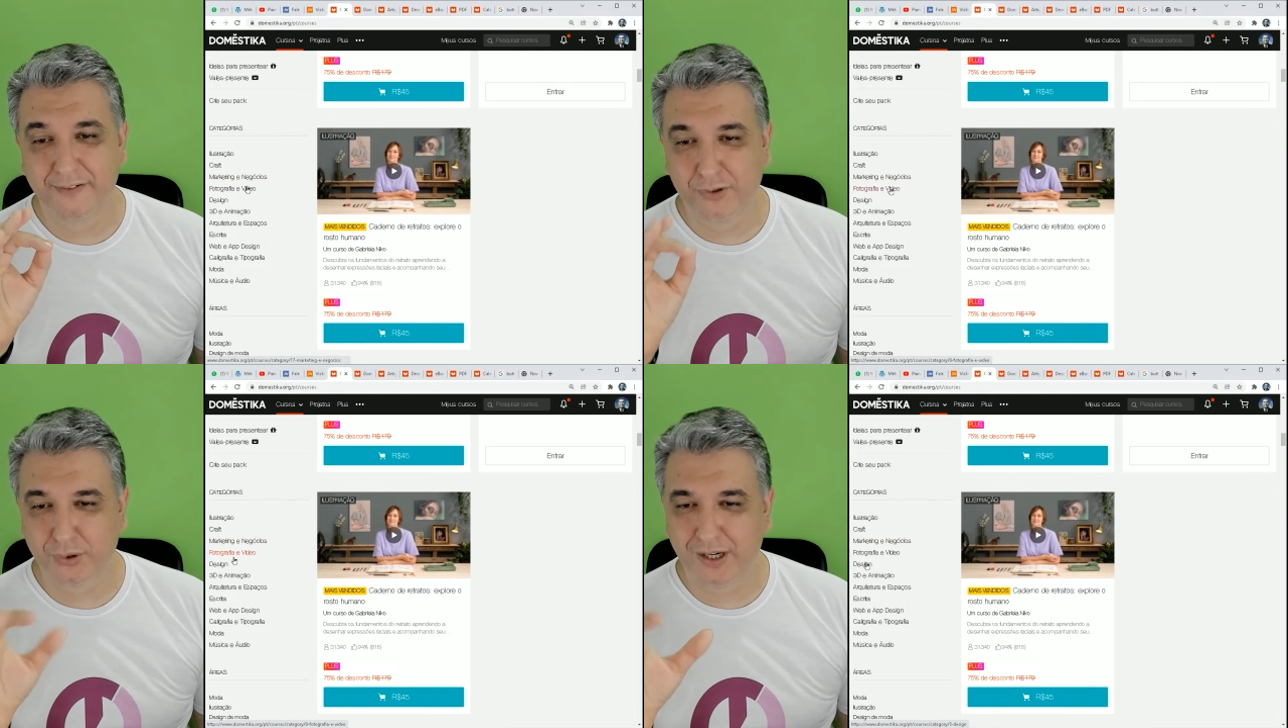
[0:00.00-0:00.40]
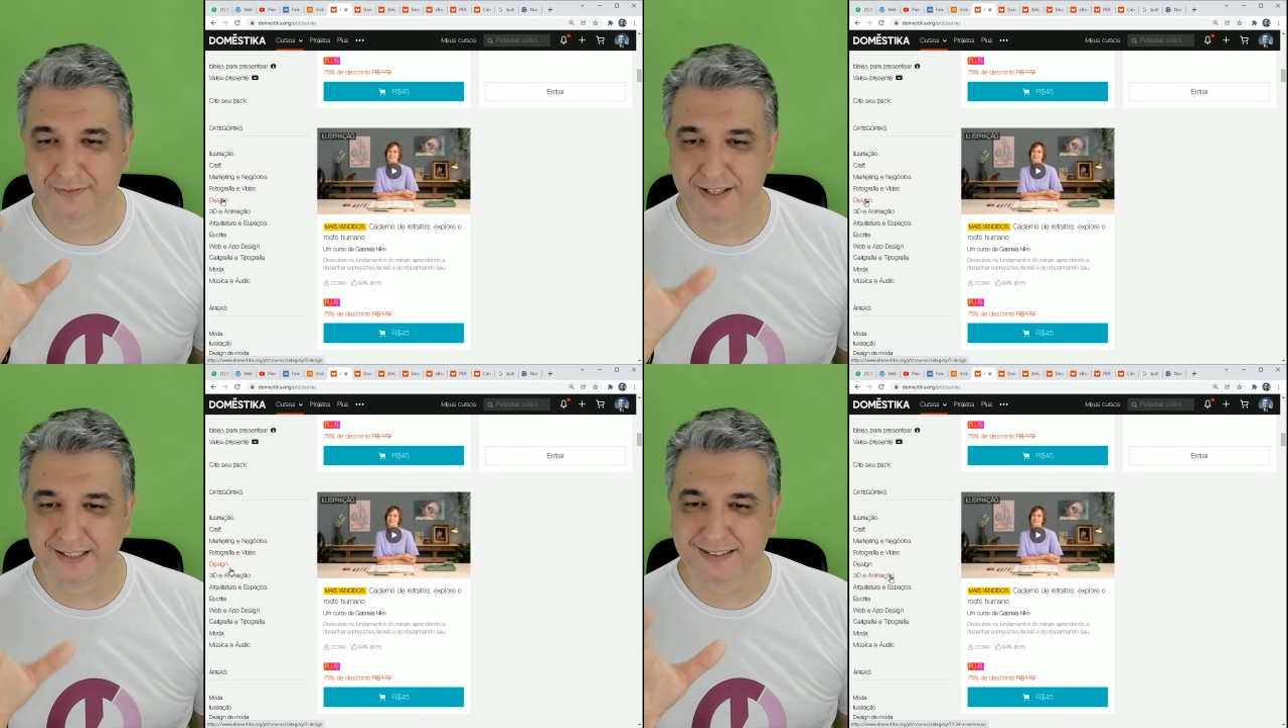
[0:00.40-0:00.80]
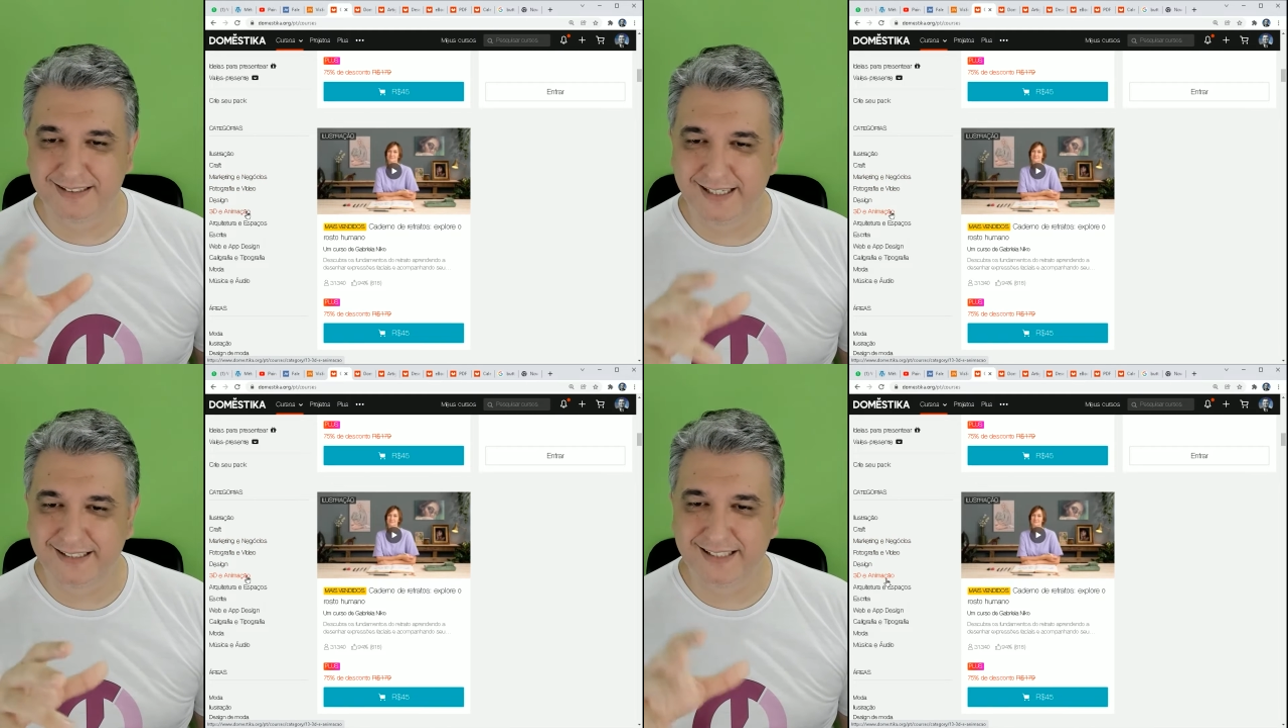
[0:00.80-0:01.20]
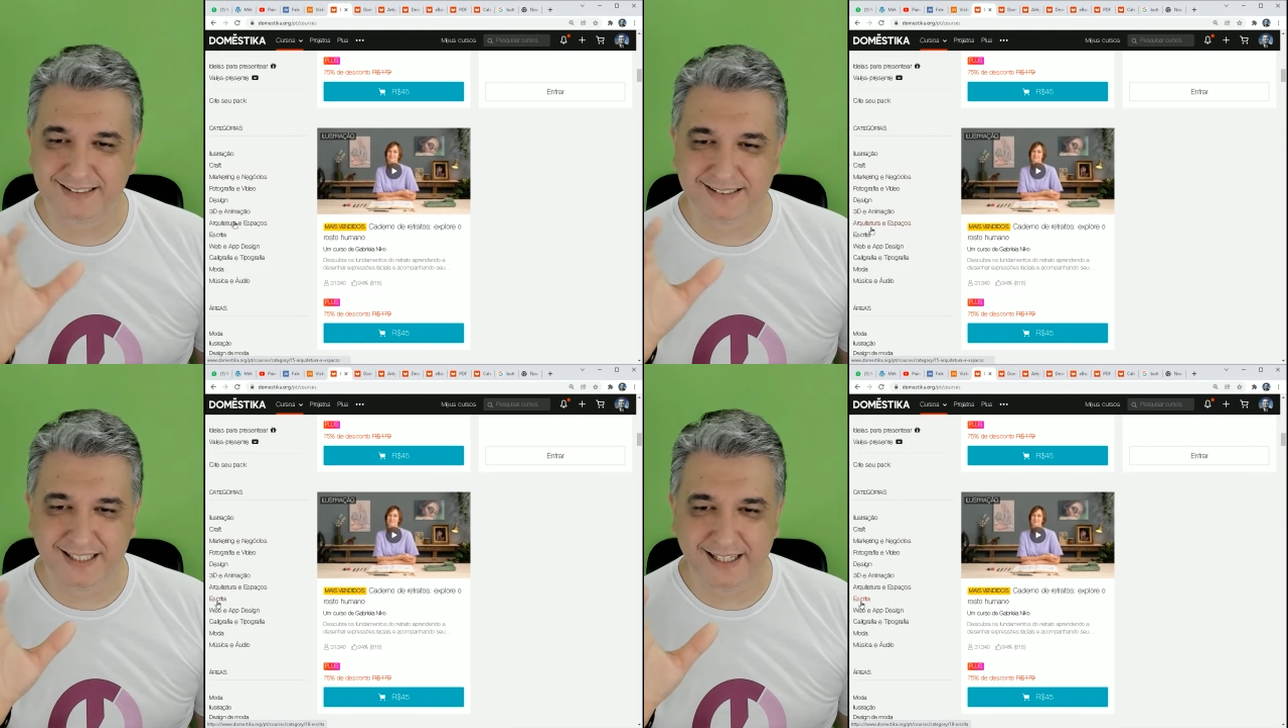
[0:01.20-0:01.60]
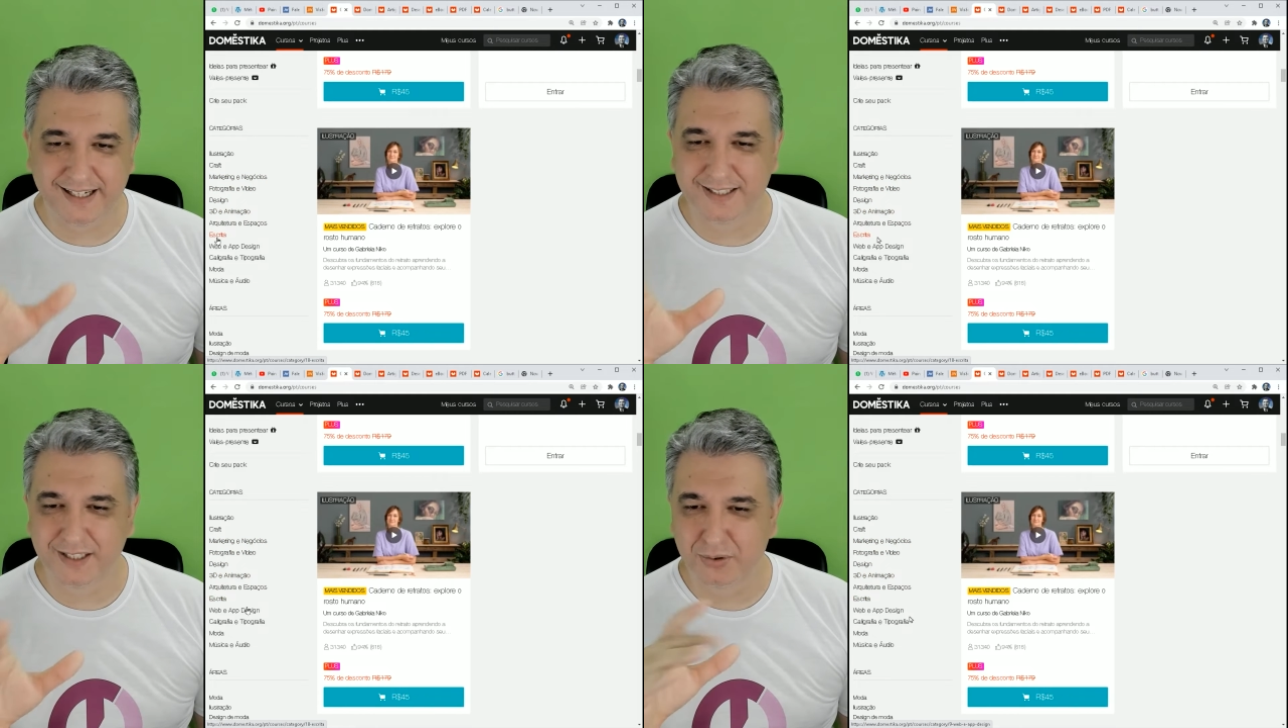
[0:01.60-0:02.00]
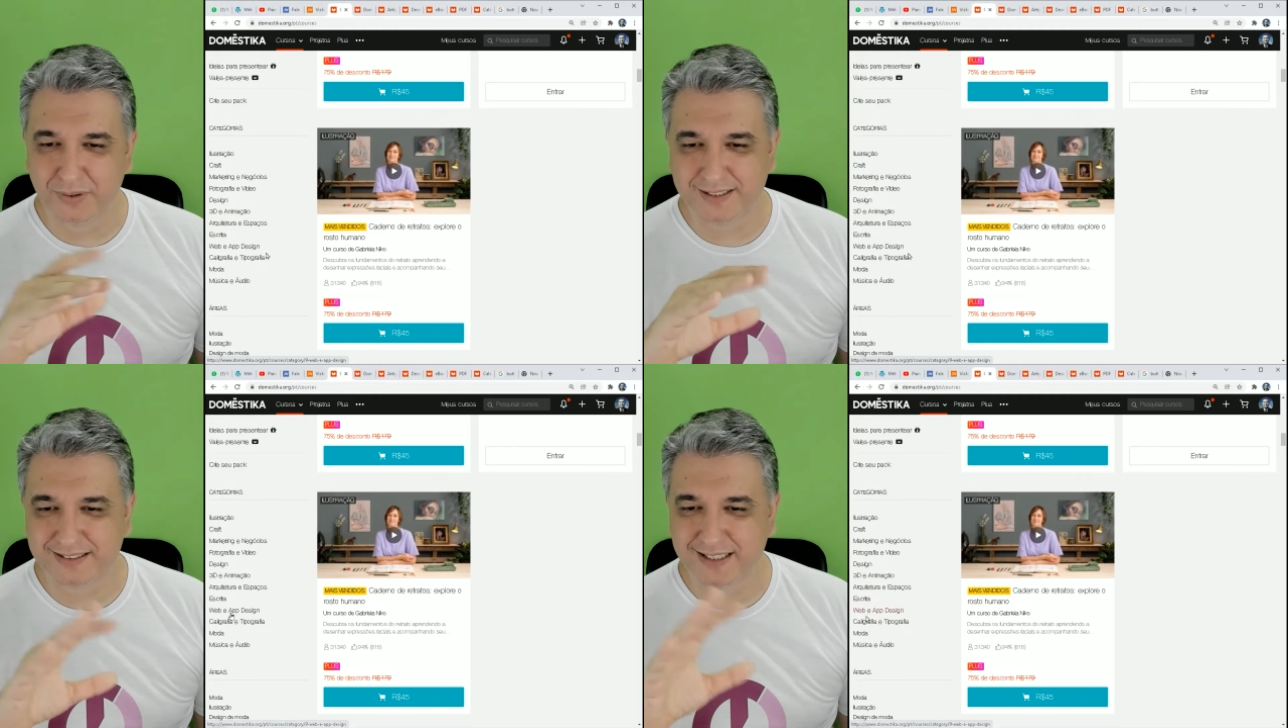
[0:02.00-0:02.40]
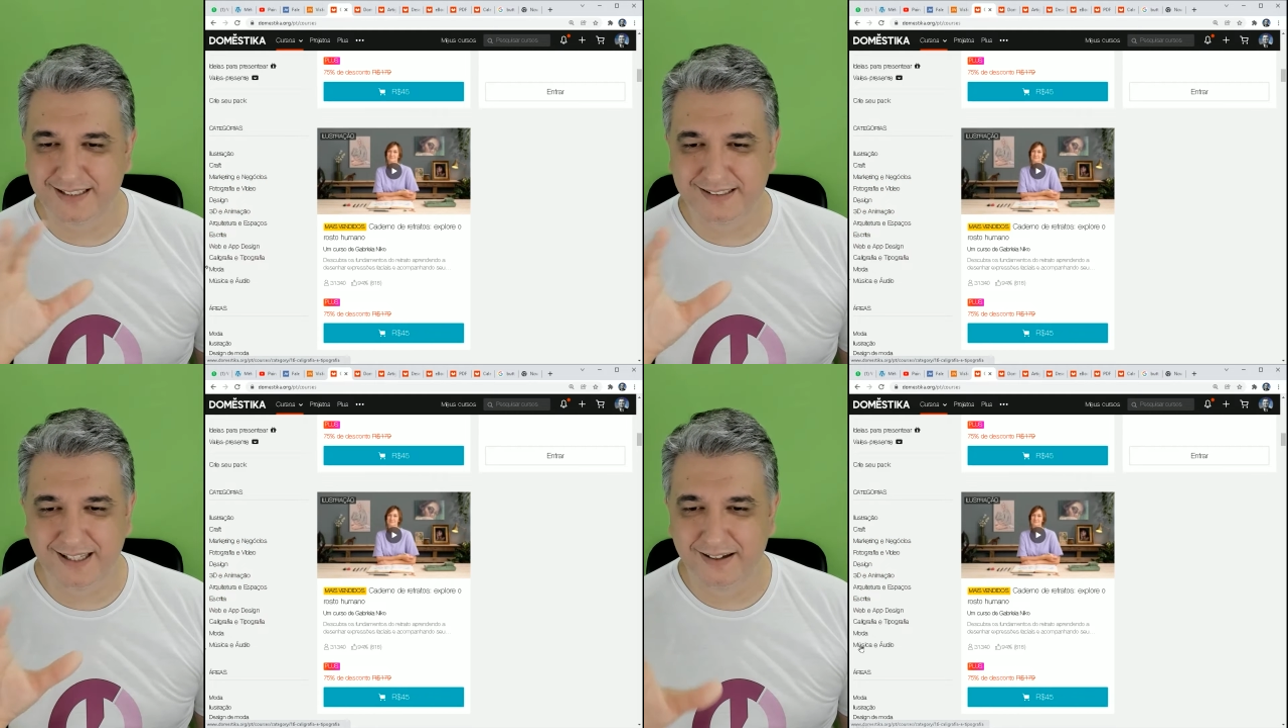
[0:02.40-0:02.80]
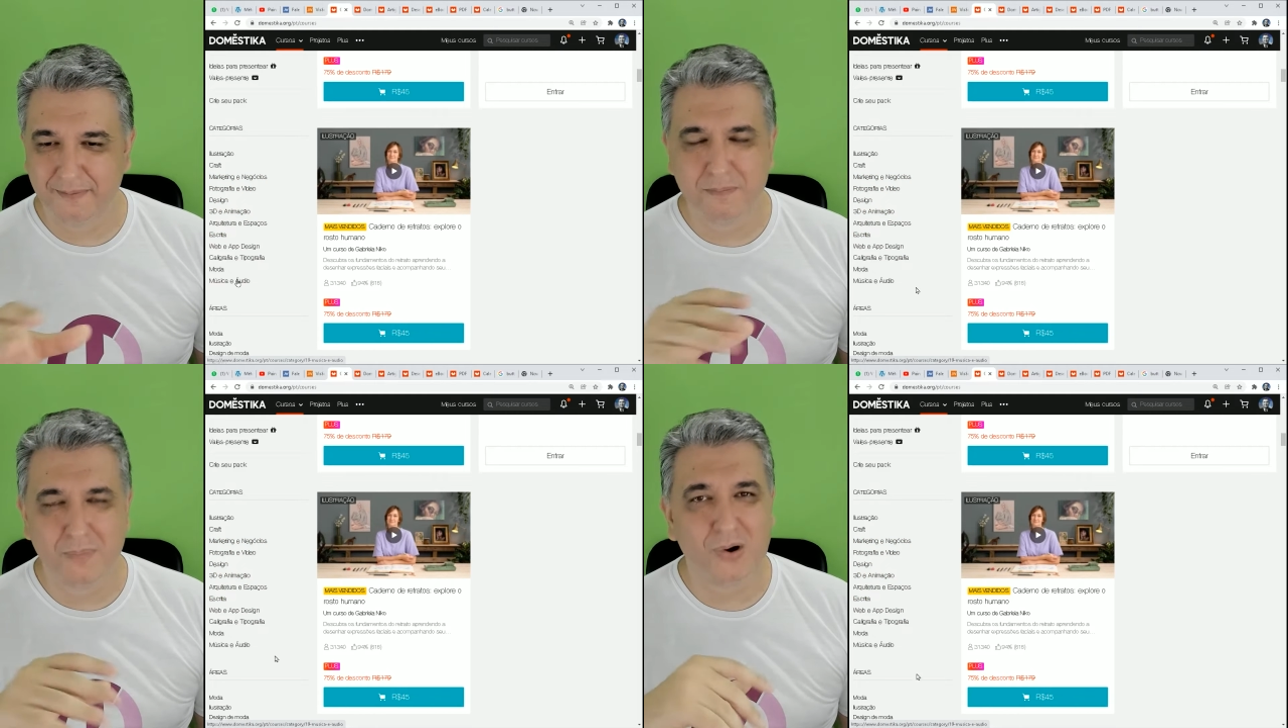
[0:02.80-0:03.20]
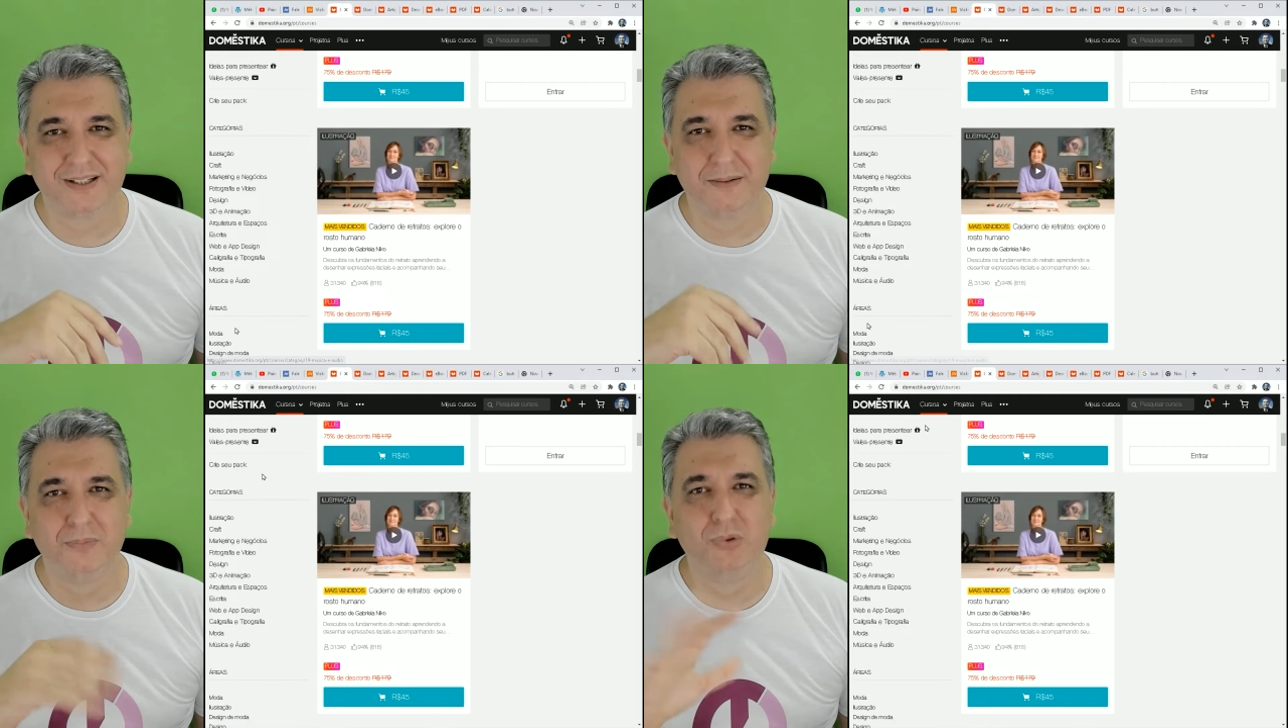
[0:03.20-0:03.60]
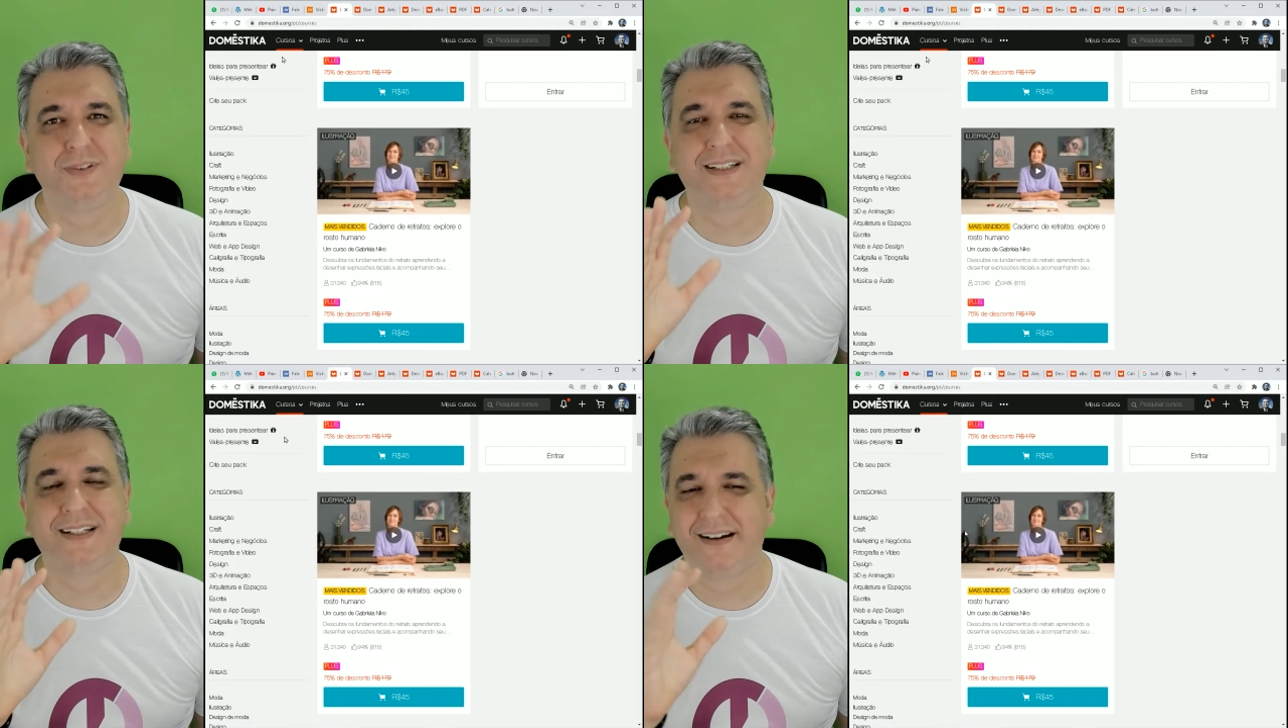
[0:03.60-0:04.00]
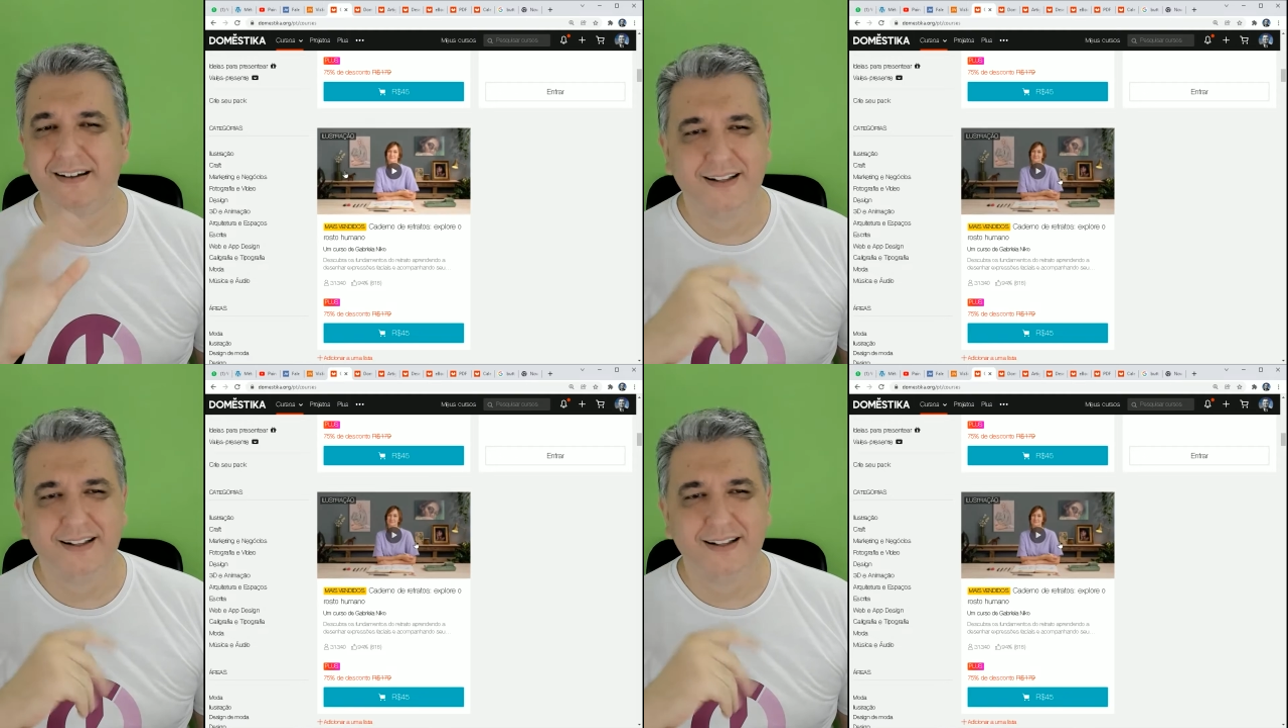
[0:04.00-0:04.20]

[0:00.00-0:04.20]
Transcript: Fotografia, design 3D, arquitetura, escrita, moda, música.